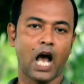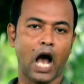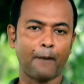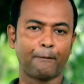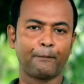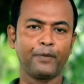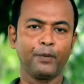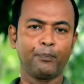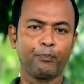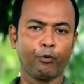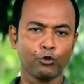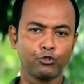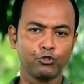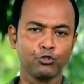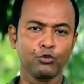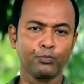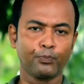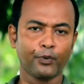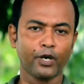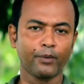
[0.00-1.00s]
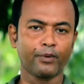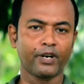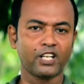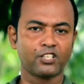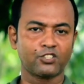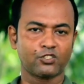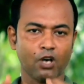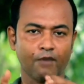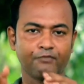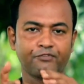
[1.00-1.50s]
আপনি প্রচুর পরিমাণে
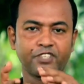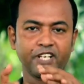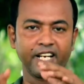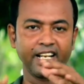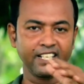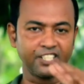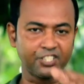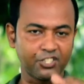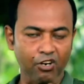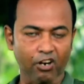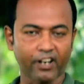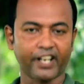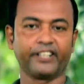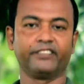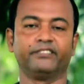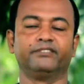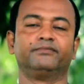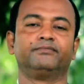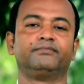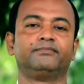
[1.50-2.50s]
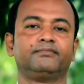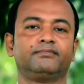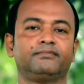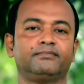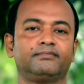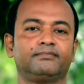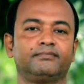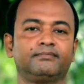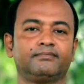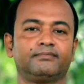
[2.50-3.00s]
সফট ড্রিঙ্কস করেন
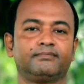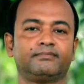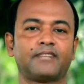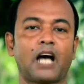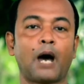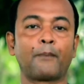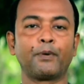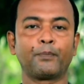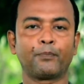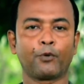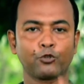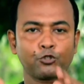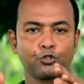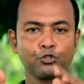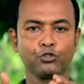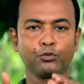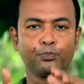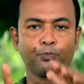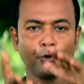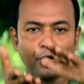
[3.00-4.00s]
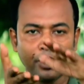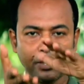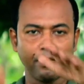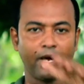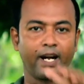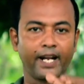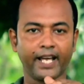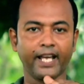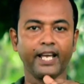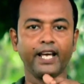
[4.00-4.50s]
আপনি প্রচুর
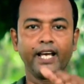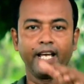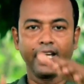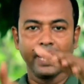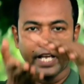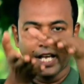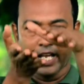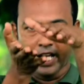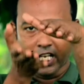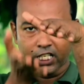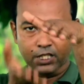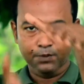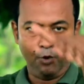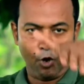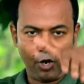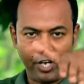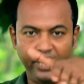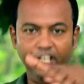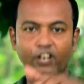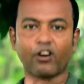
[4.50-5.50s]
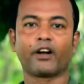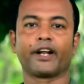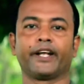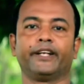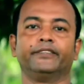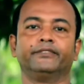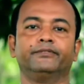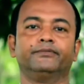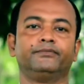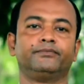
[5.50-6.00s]
পরিমাণে স্মোকিং করেন
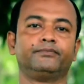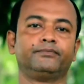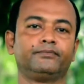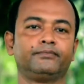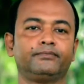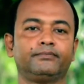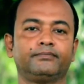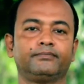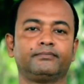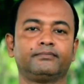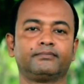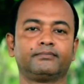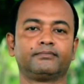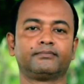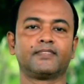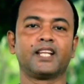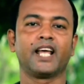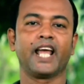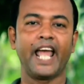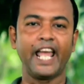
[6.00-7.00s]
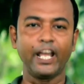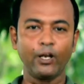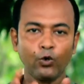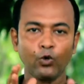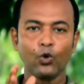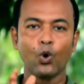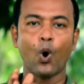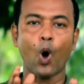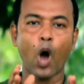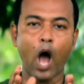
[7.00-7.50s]

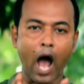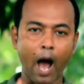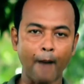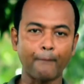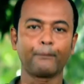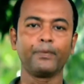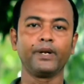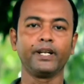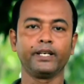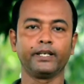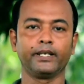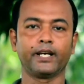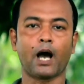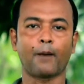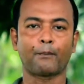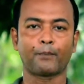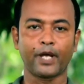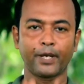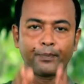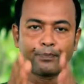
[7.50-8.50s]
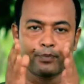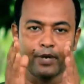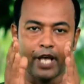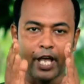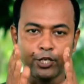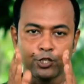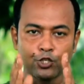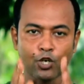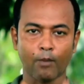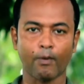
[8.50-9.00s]
এইগুলো আপনি আপনার
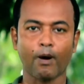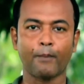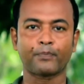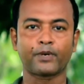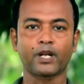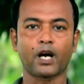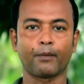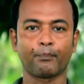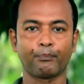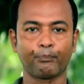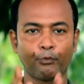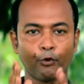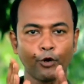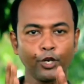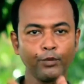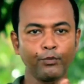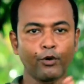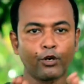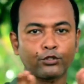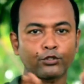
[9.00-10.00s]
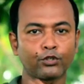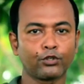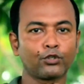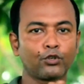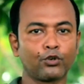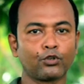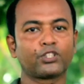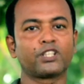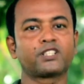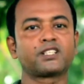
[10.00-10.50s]
এই স্বভাবটা পরিবর্তন
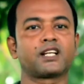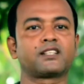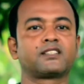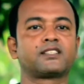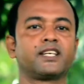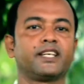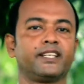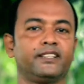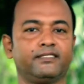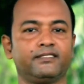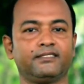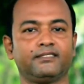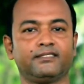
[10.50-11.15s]
করতে চাচ্ছেন